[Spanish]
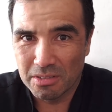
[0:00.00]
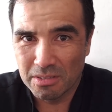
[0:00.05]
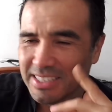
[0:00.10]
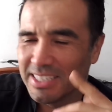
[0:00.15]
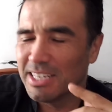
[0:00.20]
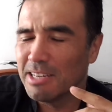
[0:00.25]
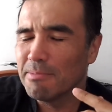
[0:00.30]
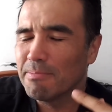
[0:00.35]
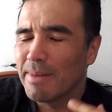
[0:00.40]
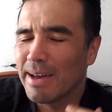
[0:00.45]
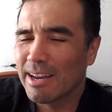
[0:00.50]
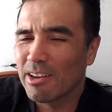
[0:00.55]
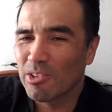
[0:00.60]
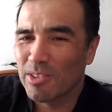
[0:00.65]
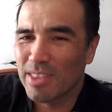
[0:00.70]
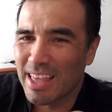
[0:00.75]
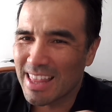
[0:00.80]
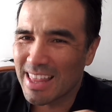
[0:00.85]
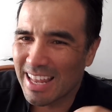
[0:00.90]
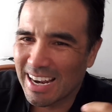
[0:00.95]
sin embargo,
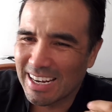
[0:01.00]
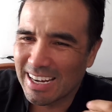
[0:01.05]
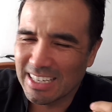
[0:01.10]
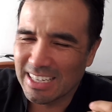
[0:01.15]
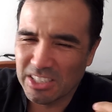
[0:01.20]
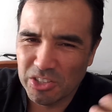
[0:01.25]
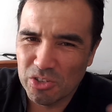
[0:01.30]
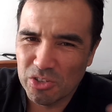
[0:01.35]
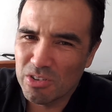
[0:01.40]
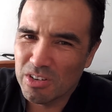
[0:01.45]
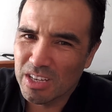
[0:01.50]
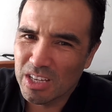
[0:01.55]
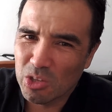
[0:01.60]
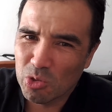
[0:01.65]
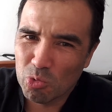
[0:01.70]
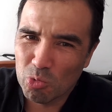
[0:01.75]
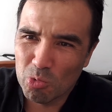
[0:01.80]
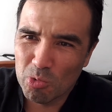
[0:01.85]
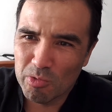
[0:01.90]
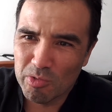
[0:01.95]
dada la lesión que
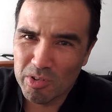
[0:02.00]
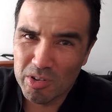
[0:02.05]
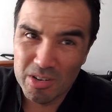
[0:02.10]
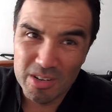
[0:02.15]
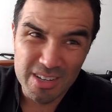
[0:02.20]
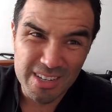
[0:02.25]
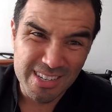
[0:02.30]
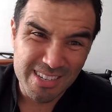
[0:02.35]
tuvo,